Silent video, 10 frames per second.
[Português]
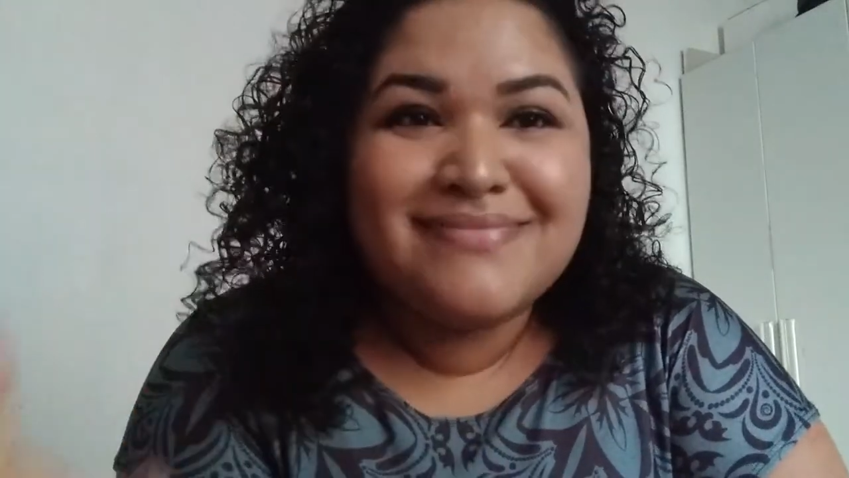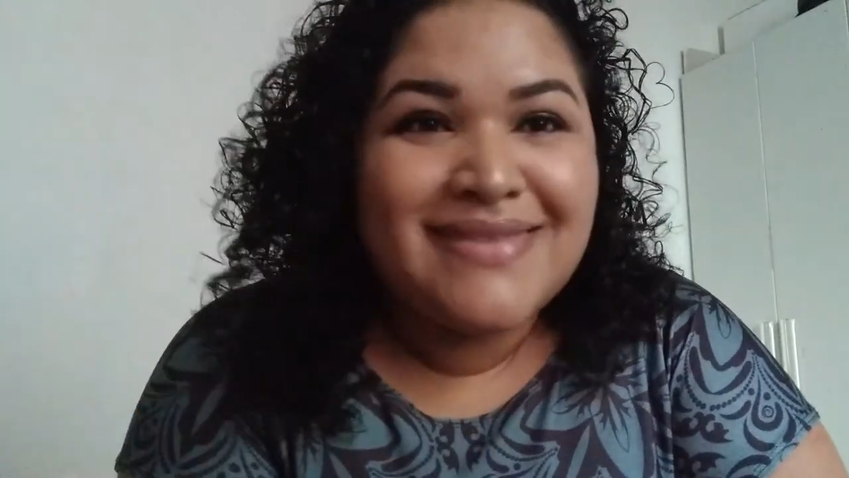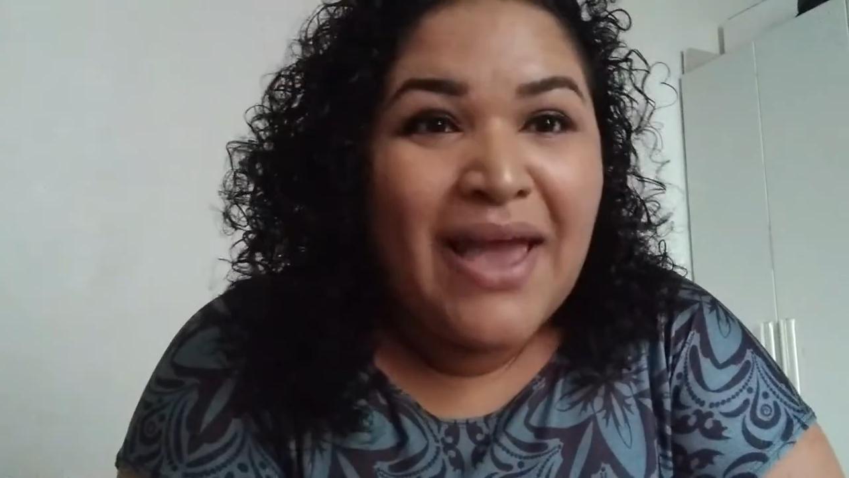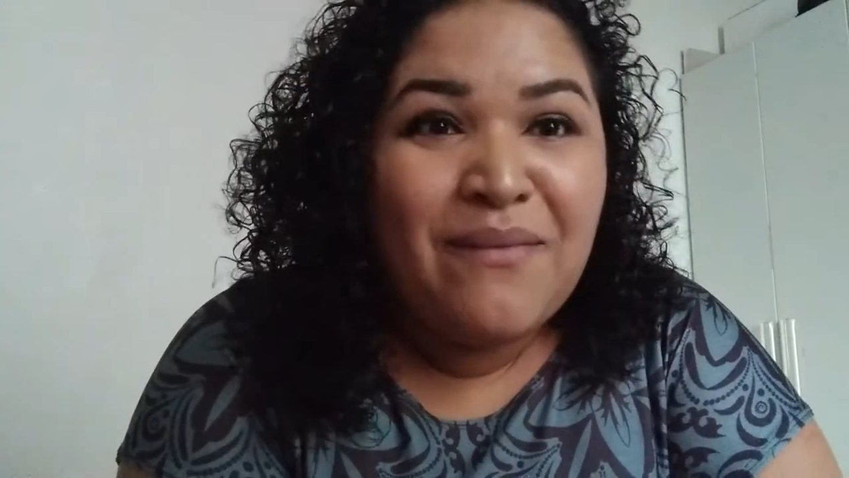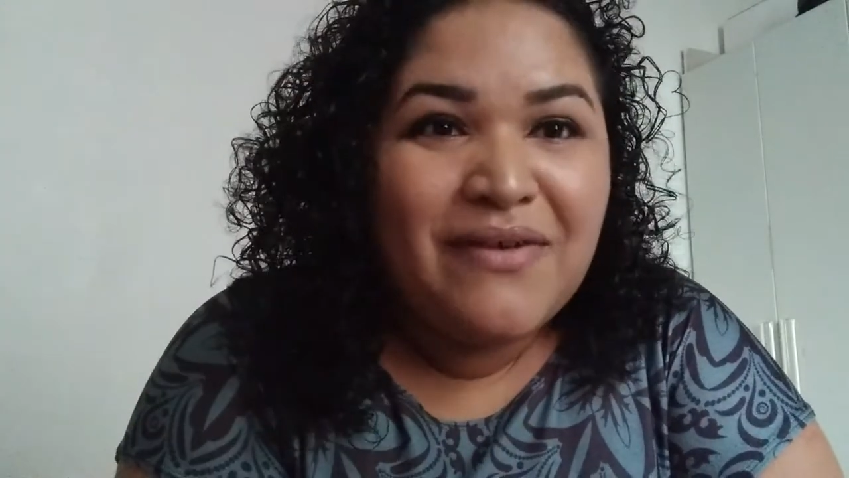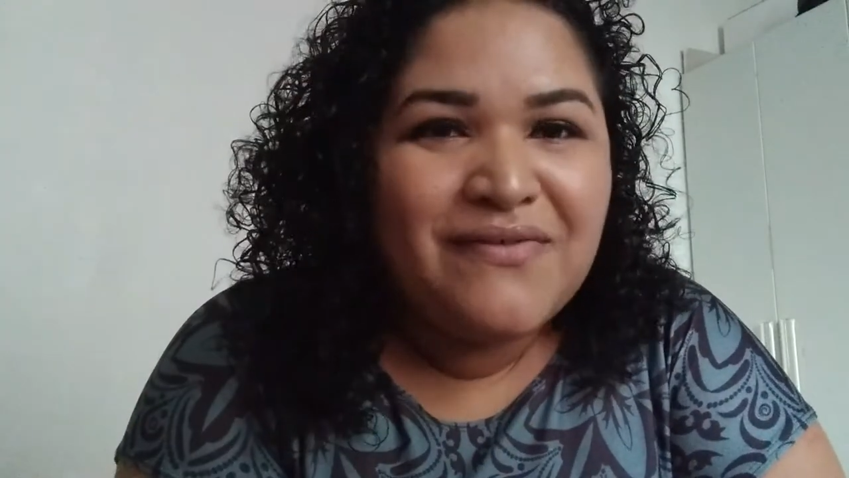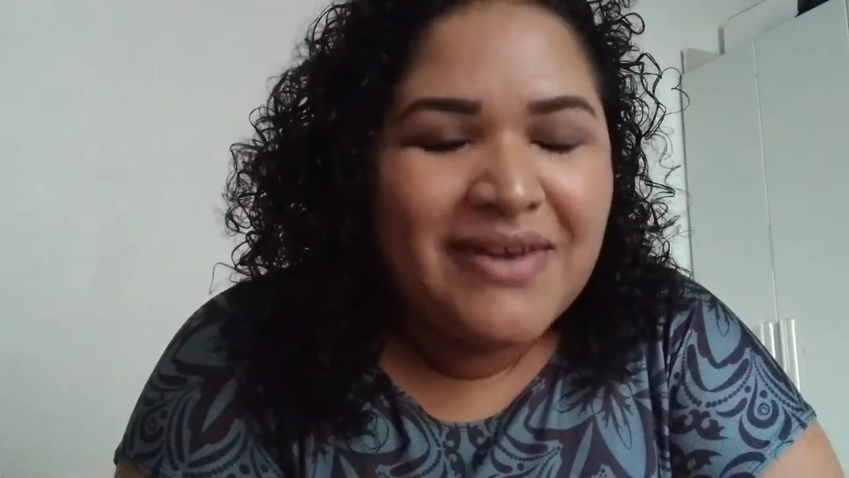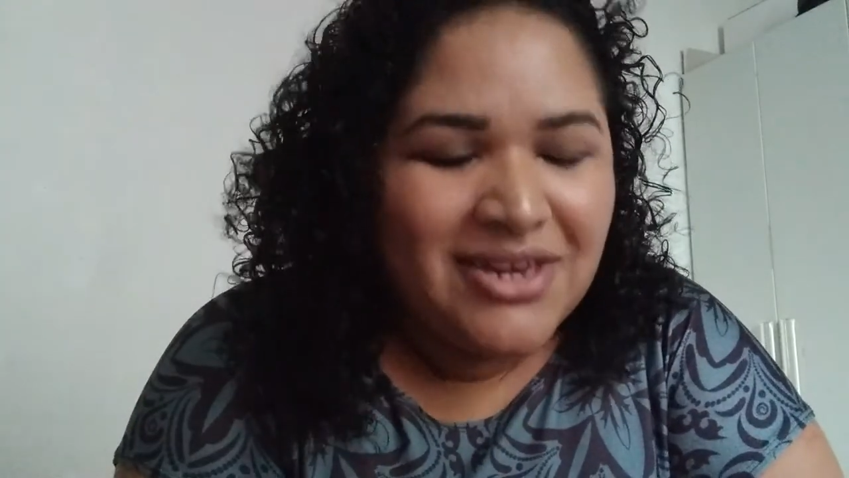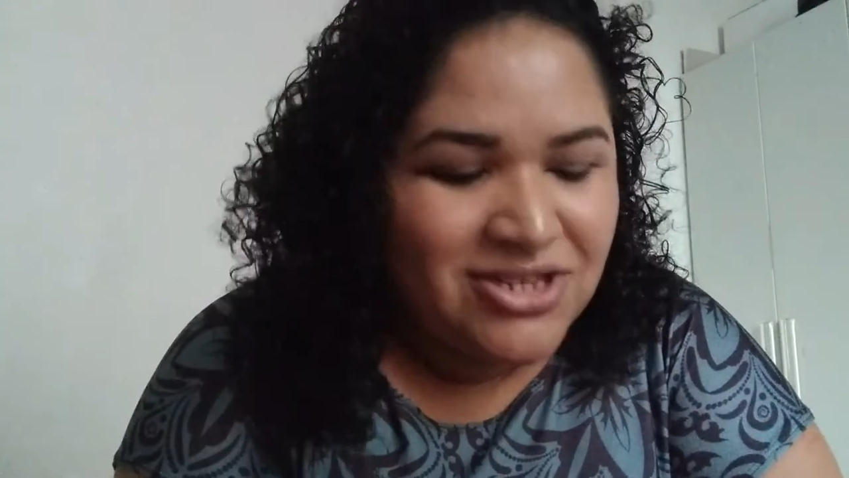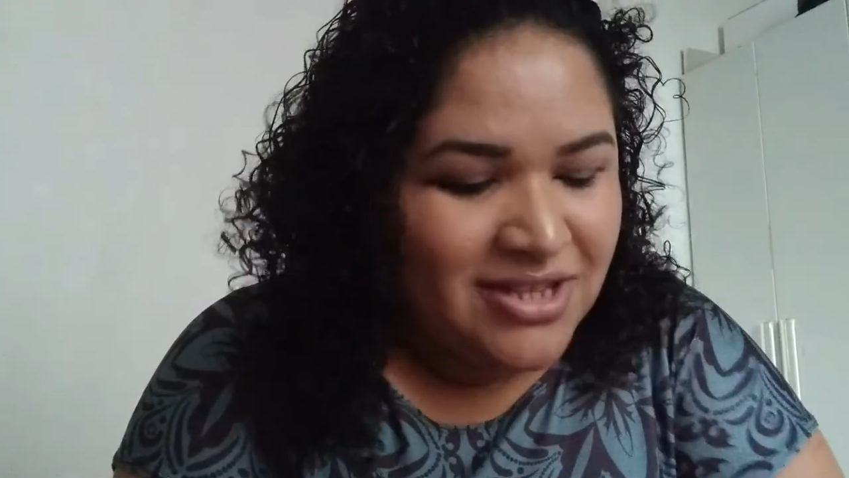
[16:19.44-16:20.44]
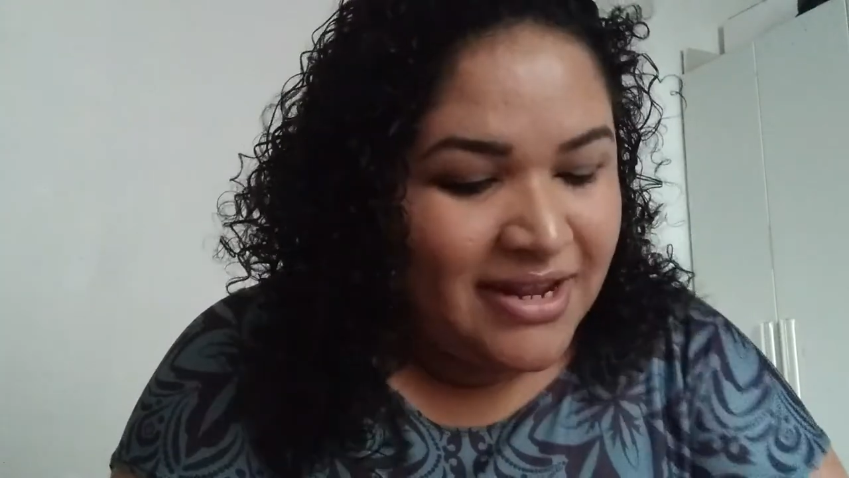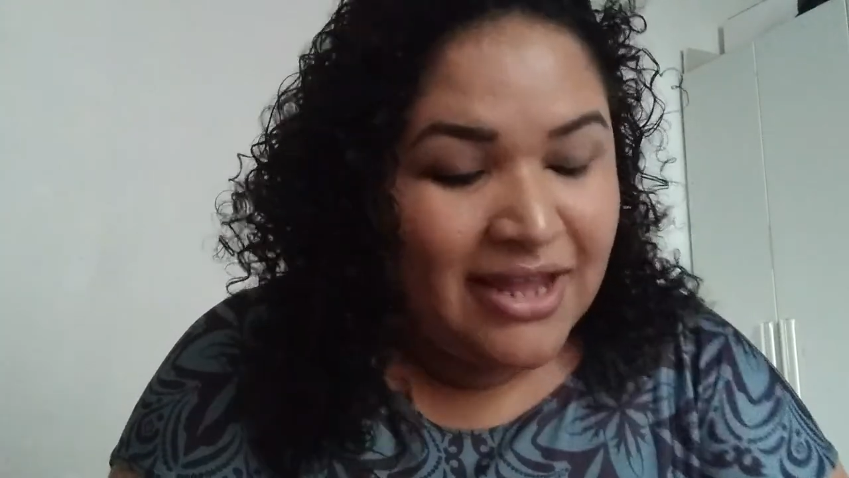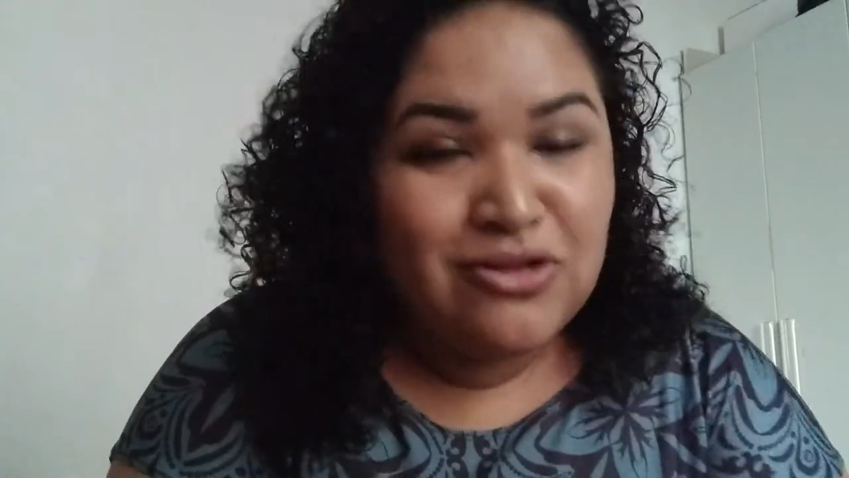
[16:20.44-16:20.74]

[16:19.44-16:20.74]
é uma festa, né?